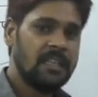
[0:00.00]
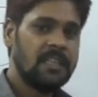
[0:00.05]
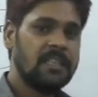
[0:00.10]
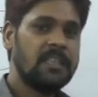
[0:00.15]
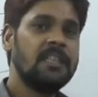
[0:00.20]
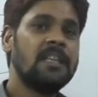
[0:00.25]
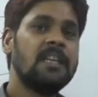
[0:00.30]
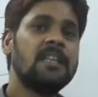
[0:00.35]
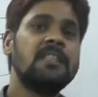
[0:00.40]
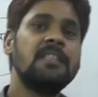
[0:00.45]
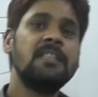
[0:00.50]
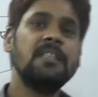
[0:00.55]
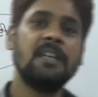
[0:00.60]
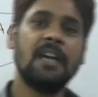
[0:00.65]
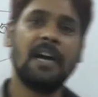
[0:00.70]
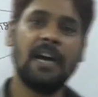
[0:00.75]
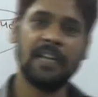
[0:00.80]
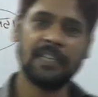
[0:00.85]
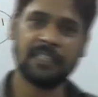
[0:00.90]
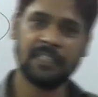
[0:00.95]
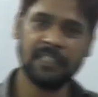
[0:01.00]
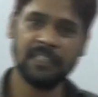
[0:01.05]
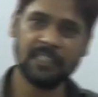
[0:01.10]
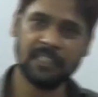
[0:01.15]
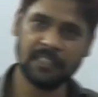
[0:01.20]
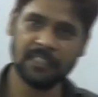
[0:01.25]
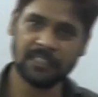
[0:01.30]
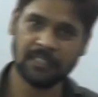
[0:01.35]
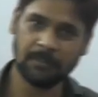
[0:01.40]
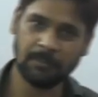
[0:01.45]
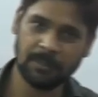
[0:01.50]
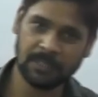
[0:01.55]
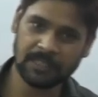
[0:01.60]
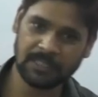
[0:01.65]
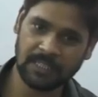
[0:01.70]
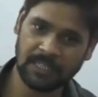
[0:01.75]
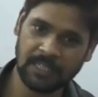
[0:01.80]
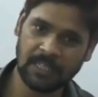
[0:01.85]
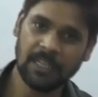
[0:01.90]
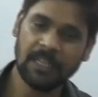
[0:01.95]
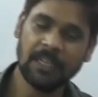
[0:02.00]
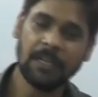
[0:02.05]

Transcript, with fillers: नदी घाटी की सभ्यता